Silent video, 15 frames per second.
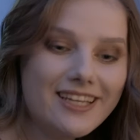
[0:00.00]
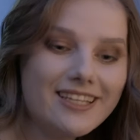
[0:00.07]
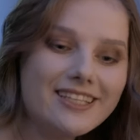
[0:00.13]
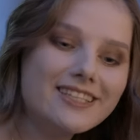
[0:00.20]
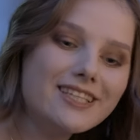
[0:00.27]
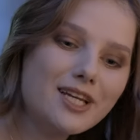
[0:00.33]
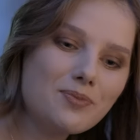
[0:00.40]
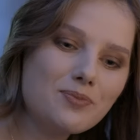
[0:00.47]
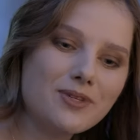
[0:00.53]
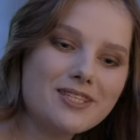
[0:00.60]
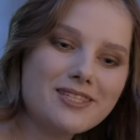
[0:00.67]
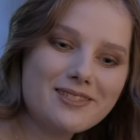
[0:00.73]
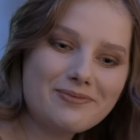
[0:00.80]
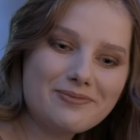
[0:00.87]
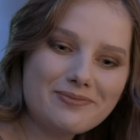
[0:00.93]
не
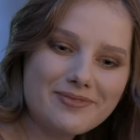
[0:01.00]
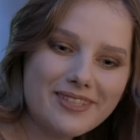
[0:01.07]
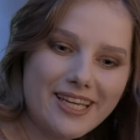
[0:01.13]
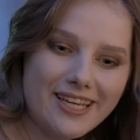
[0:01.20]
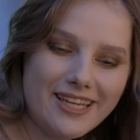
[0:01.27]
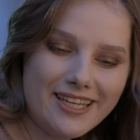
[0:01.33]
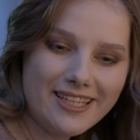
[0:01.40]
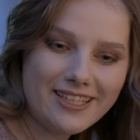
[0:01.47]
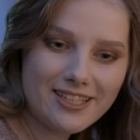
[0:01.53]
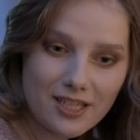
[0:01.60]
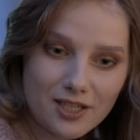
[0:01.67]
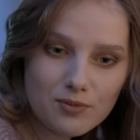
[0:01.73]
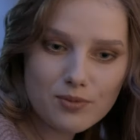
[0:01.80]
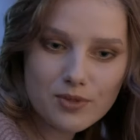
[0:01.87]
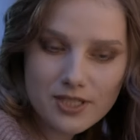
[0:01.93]
торопись.
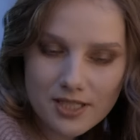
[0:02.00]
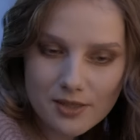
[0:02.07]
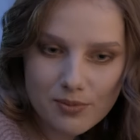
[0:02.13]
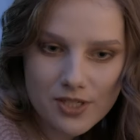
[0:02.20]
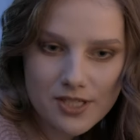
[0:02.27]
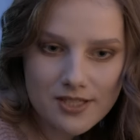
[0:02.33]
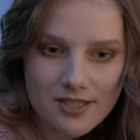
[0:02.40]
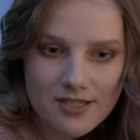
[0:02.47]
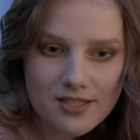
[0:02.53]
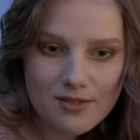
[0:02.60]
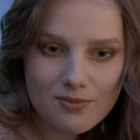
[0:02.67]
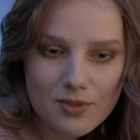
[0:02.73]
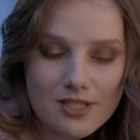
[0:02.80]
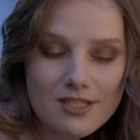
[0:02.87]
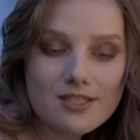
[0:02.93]
Так быстро
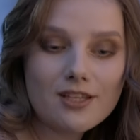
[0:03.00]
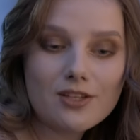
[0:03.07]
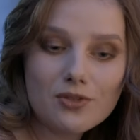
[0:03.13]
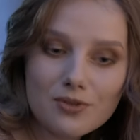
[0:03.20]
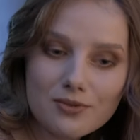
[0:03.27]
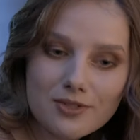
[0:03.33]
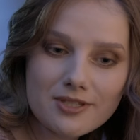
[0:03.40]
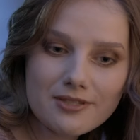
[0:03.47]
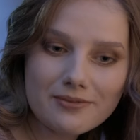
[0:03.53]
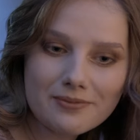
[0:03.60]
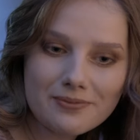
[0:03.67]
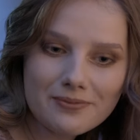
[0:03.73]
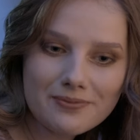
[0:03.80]
принцессами не становятся.